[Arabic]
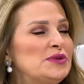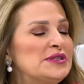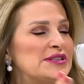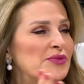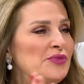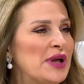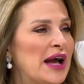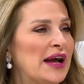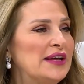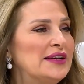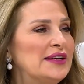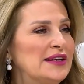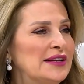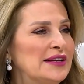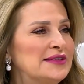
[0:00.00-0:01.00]
بتسوي هاي
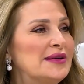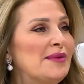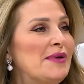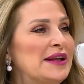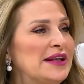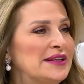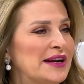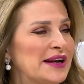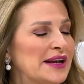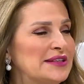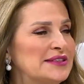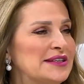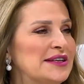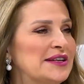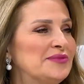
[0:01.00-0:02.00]
التمارين
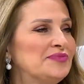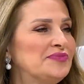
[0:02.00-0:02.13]
الرياضيه